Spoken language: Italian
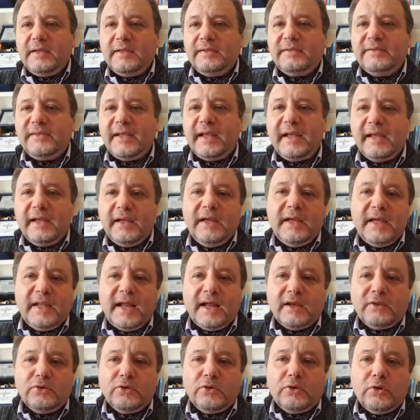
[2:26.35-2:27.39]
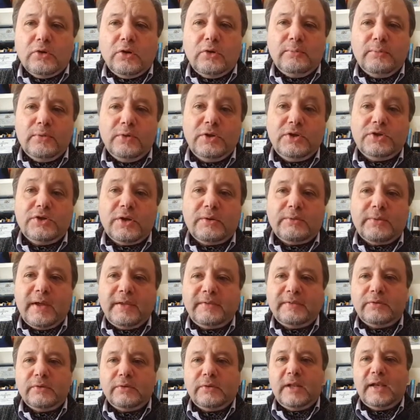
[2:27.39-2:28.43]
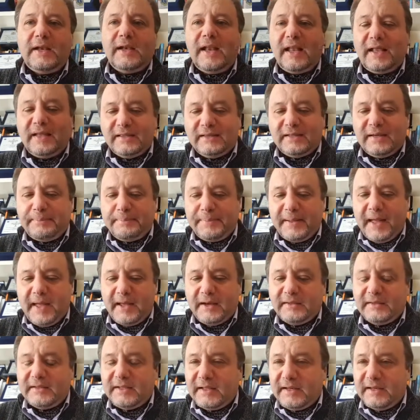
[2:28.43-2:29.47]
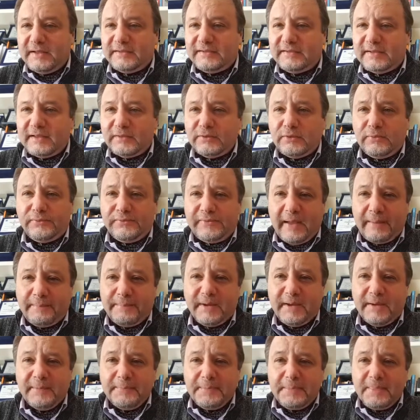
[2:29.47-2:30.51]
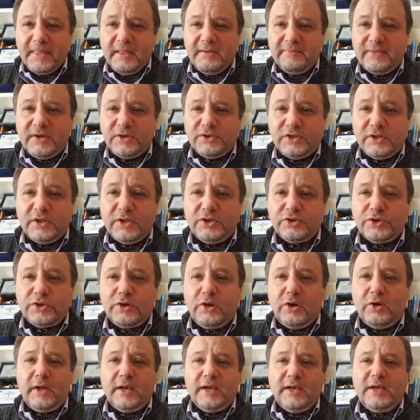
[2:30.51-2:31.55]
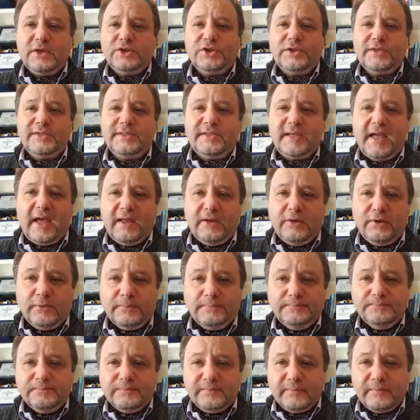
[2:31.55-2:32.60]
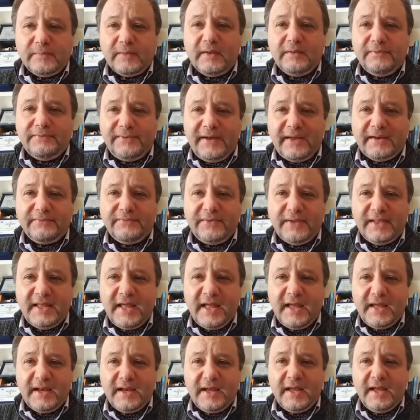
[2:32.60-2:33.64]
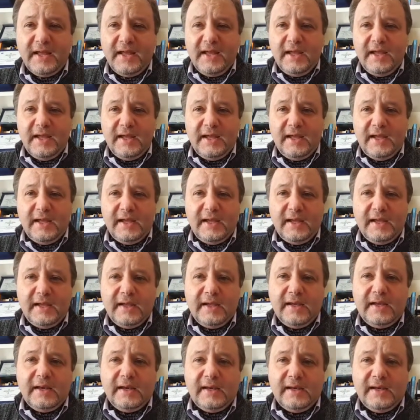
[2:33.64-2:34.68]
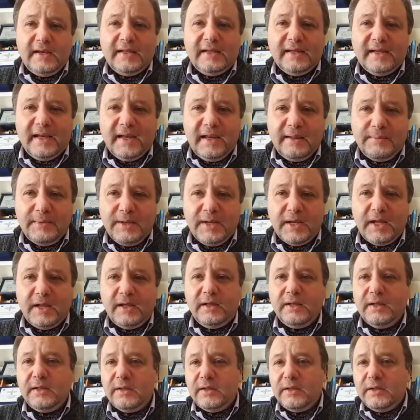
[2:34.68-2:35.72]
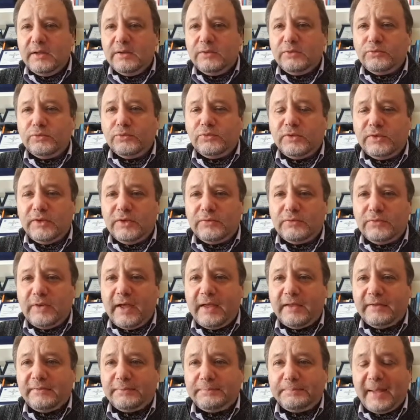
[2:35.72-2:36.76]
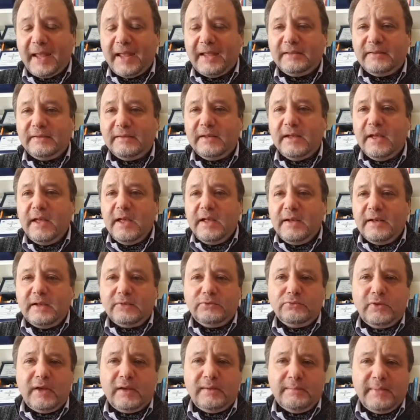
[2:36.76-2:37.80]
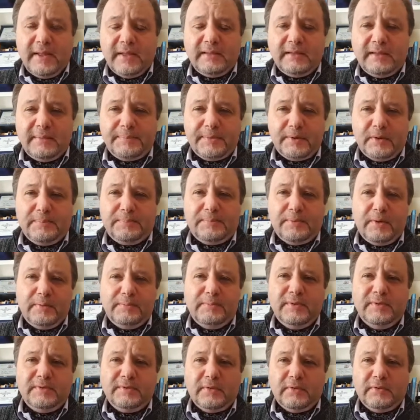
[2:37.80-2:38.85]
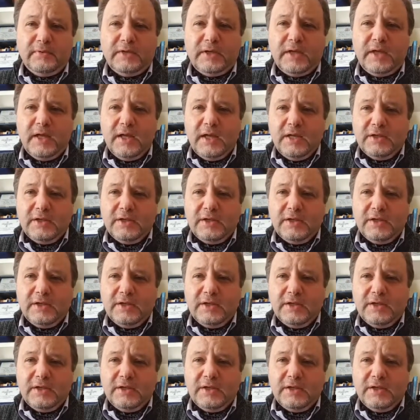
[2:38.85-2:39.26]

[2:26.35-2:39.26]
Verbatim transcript: eh, se Gerardo Colombo dice questo, dall'altra parte Alessandro Fabri invece dice no, è necessario far vedere eh, il crimine in tutti i suoi aspetti, naturalmente però poi bisogna